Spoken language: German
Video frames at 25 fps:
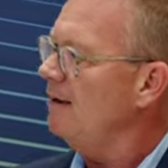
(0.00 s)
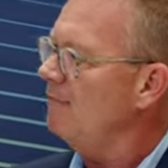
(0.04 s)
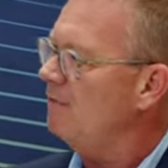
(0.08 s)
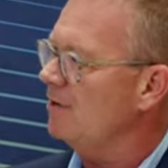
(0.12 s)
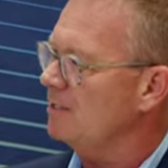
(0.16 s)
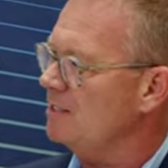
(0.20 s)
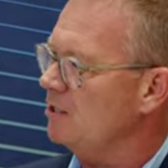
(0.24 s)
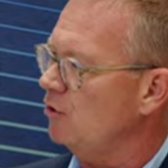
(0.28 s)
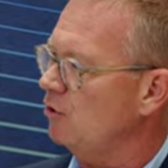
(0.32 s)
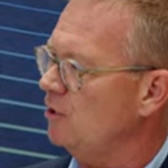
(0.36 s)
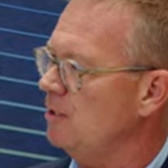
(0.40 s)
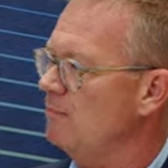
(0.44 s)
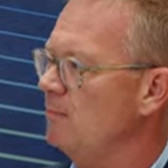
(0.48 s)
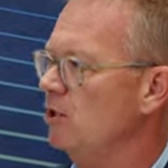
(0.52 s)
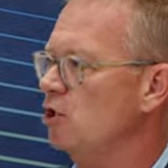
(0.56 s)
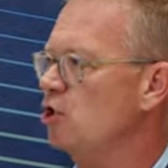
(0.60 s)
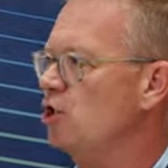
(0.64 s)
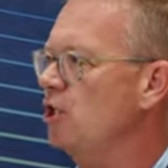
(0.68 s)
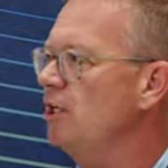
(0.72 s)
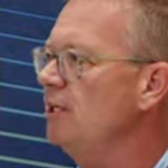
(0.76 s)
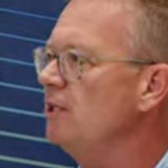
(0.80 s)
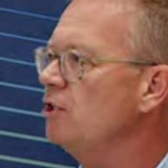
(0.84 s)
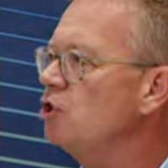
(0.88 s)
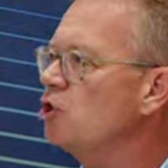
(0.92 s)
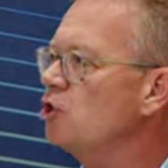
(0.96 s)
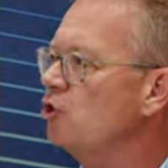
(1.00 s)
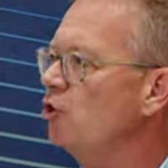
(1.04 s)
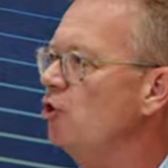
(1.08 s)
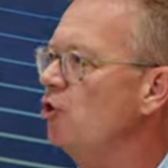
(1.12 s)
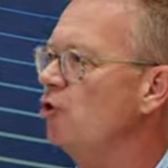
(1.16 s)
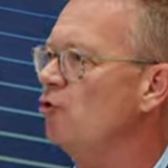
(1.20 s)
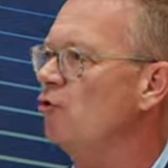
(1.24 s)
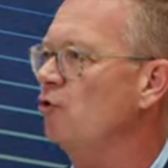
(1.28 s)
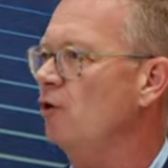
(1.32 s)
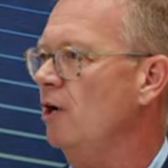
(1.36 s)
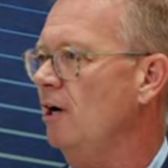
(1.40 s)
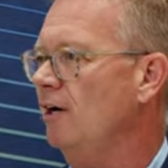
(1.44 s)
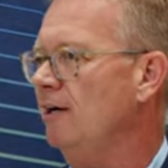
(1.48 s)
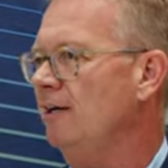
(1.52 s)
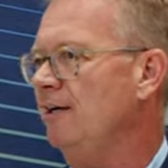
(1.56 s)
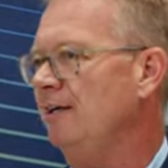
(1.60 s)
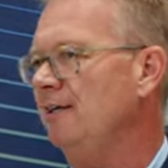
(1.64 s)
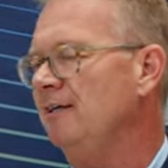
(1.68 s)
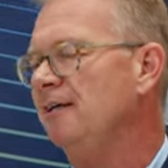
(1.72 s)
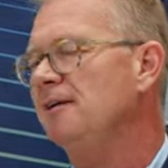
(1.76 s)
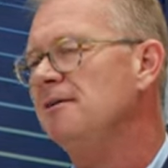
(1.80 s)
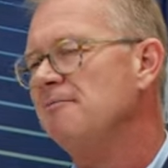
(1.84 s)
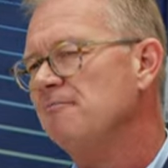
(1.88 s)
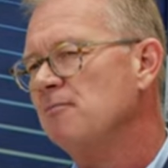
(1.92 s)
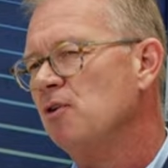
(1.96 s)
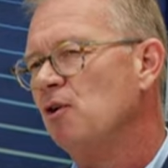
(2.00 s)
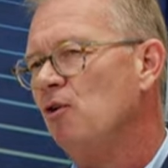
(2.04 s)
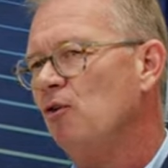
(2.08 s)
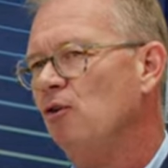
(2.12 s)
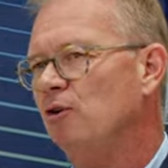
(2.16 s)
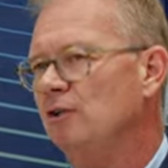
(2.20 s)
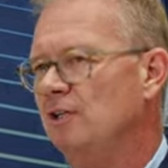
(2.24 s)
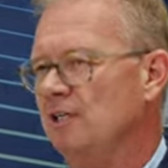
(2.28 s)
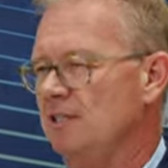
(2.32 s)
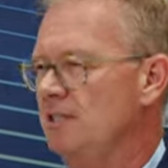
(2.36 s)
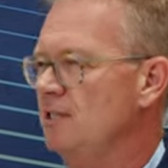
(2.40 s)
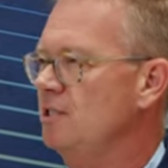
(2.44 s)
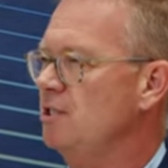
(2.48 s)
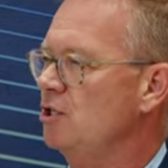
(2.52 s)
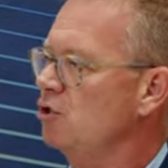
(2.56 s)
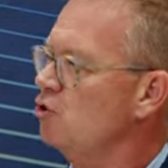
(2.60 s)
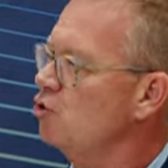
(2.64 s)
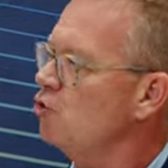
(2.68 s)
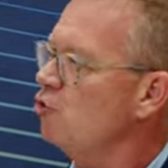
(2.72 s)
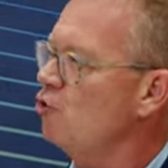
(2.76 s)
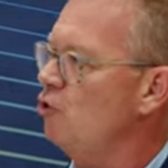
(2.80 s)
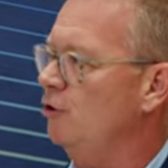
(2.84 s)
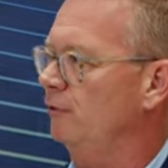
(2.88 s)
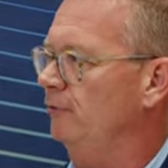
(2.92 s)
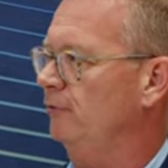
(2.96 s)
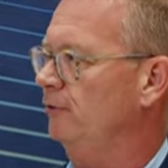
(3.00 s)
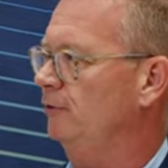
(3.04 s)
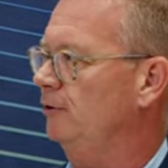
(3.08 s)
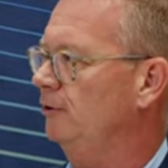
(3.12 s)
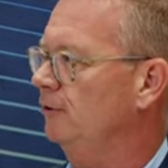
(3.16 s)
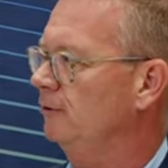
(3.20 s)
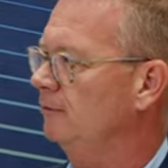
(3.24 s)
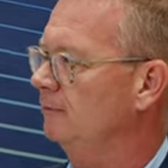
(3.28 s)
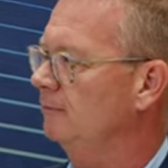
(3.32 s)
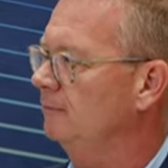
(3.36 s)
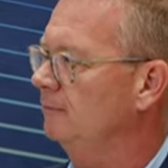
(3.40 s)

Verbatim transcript: was auch die Maschinensteuerung angeht. Und das ist die Zukunft.